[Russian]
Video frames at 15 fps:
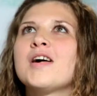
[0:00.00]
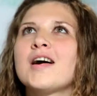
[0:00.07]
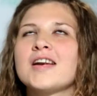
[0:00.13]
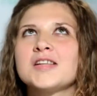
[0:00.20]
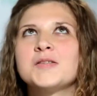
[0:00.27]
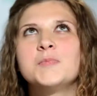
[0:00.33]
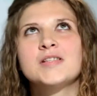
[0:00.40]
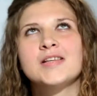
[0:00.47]
мы как
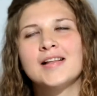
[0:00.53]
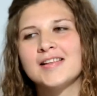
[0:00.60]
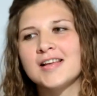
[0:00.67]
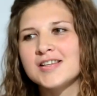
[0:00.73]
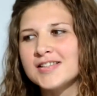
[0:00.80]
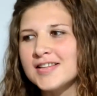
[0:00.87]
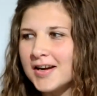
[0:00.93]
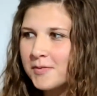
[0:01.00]
раз специально
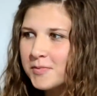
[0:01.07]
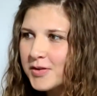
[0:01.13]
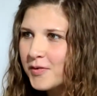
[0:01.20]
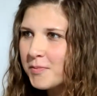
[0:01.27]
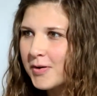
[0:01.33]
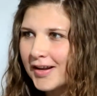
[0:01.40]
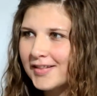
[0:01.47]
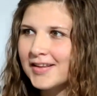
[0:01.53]
даже стараемся
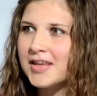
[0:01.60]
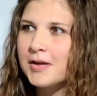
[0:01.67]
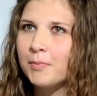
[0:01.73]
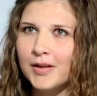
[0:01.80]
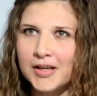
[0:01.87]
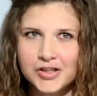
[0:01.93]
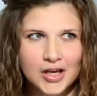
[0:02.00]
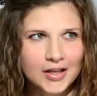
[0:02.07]
выбирать такие
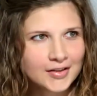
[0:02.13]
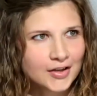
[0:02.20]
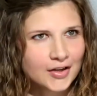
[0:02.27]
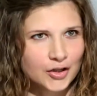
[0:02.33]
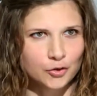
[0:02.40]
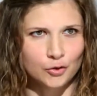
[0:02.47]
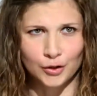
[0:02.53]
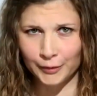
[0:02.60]
площадки,
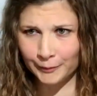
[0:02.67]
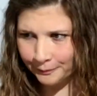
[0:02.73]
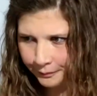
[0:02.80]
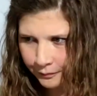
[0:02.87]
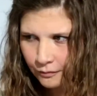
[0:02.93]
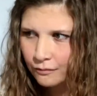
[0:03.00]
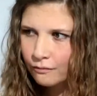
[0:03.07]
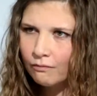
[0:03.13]
которые
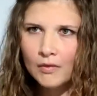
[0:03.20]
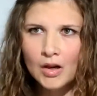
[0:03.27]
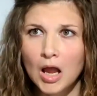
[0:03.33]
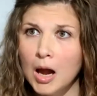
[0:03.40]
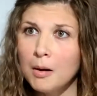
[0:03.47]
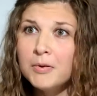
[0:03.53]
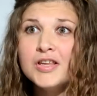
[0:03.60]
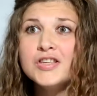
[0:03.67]

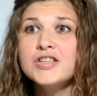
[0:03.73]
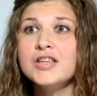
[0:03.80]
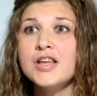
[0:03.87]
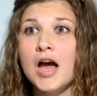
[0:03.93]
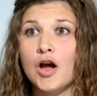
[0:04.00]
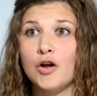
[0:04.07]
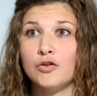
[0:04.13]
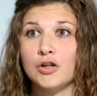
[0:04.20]

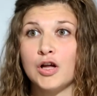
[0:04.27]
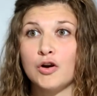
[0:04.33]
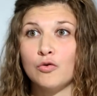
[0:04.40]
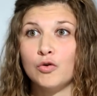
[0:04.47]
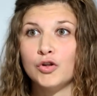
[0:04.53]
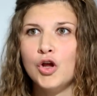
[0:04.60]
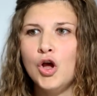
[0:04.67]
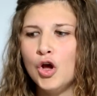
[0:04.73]
объединяют
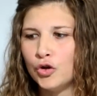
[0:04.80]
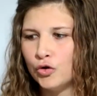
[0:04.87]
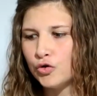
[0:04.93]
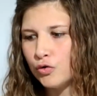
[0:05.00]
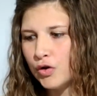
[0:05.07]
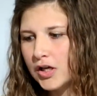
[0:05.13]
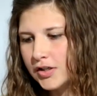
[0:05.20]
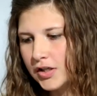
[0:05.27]
народ. То
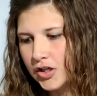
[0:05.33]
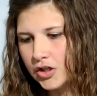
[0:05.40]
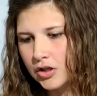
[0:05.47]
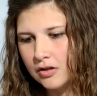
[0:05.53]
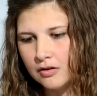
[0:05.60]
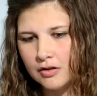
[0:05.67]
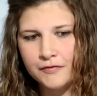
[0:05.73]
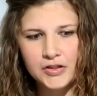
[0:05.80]
есть у нас
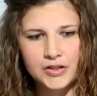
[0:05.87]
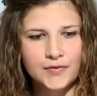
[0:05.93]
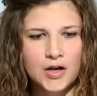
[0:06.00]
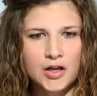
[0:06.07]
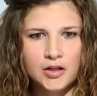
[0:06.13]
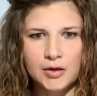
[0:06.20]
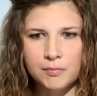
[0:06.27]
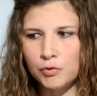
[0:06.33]
даже на
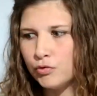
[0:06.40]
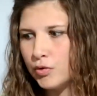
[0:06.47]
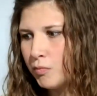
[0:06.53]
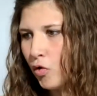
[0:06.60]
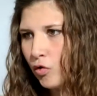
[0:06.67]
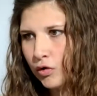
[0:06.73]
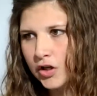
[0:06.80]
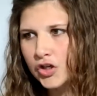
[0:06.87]
фестивале там люди
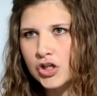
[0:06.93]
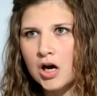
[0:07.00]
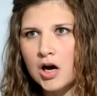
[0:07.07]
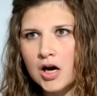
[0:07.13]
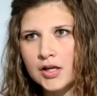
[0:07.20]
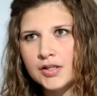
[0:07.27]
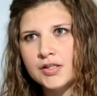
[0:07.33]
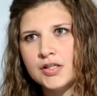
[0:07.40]
могут
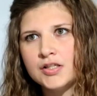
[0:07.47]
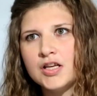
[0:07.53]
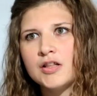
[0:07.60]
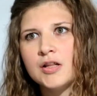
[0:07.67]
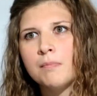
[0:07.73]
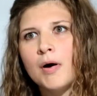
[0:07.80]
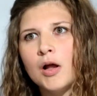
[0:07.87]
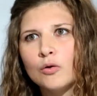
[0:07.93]
лежать,
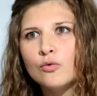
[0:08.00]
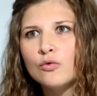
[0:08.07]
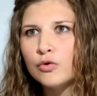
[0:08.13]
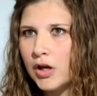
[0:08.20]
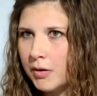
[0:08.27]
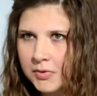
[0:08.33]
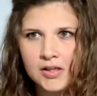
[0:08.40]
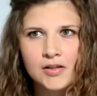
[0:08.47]
сидеть на
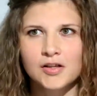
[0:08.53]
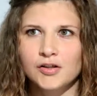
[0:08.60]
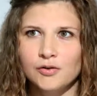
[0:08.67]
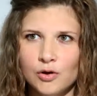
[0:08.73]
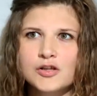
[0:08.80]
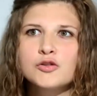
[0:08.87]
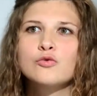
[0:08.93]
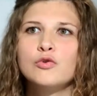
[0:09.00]
полу, не обязательно
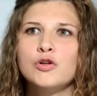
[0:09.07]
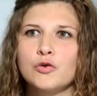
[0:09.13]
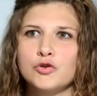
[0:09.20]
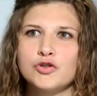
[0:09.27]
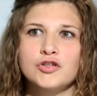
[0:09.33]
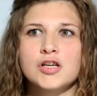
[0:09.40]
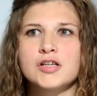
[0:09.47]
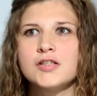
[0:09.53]
на стульях.
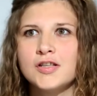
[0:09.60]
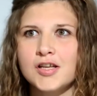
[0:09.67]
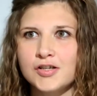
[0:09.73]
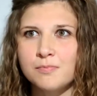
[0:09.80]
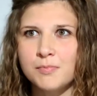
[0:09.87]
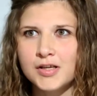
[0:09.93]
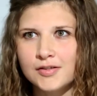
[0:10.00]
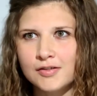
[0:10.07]
Очень часто
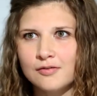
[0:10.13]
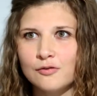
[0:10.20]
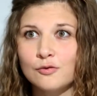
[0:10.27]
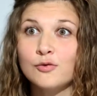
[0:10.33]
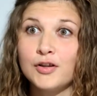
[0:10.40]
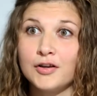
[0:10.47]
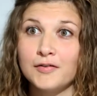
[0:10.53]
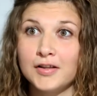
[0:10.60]
даже мест
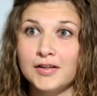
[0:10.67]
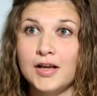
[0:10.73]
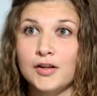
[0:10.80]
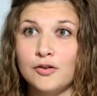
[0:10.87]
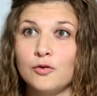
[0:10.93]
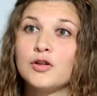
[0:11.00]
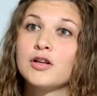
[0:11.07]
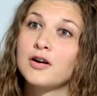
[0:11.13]
ну, не
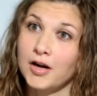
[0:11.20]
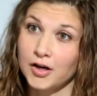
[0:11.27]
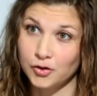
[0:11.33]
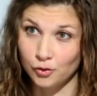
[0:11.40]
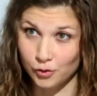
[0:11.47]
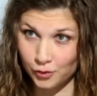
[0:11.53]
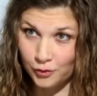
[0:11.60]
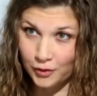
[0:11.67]
хватает, но это
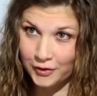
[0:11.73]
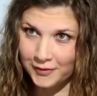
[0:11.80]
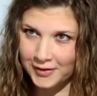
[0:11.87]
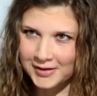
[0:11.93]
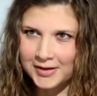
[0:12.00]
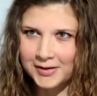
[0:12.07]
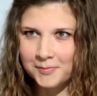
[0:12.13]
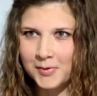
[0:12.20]
хорошо, что не
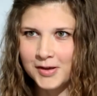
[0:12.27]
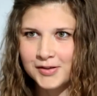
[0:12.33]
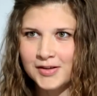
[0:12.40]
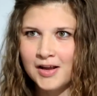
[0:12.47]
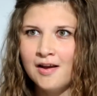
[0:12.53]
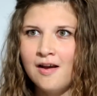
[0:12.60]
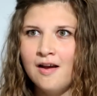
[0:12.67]
хватает мест.